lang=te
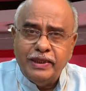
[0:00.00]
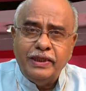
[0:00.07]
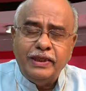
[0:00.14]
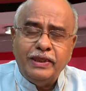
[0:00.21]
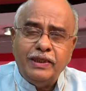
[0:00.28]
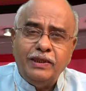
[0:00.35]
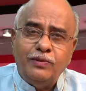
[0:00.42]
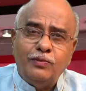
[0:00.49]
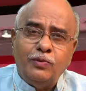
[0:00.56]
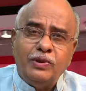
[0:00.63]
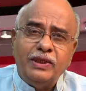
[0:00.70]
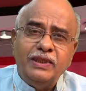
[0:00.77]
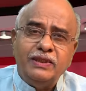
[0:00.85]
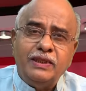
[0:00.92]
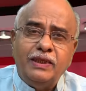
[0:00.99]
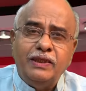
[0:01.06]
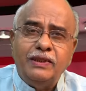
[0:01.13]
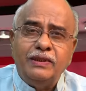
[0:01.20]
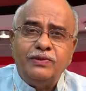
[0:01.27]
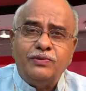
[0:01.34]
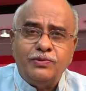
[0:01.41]
ఎన్నికల్లో ఓటింగ్
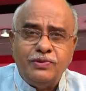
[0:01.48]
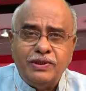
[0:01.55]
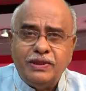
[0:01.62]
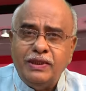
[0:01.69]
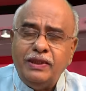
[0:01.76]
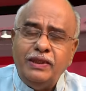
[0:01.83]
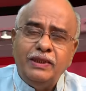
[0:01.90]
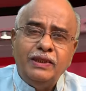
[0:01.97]
సరళిని చూస్తే